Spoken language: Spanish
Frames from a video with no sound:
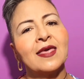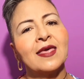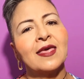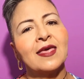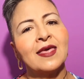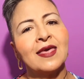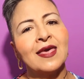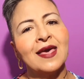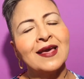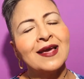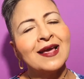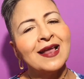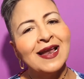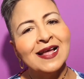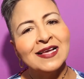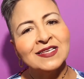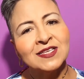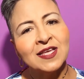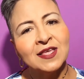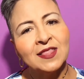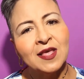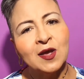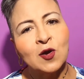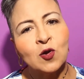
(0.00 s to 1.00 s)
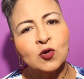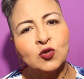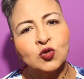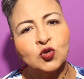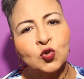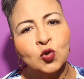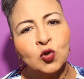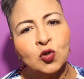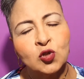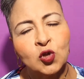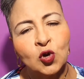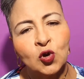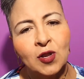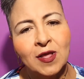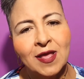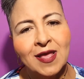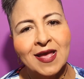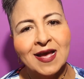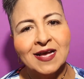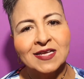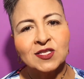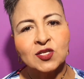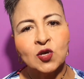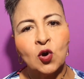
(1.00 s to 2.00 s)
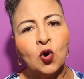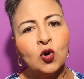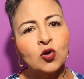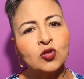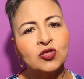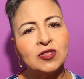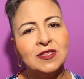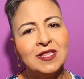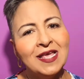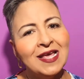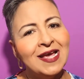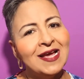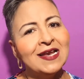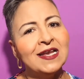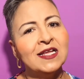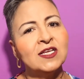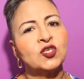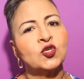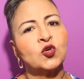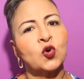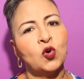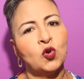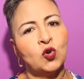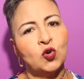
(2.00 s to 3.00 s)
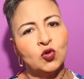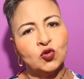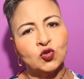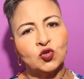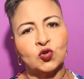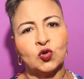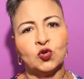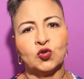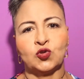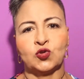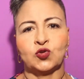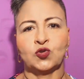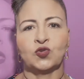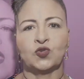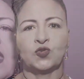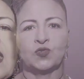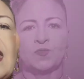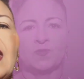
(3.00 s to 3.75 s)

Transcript: ¿Qué clase de consultorías obtienes con nosotros?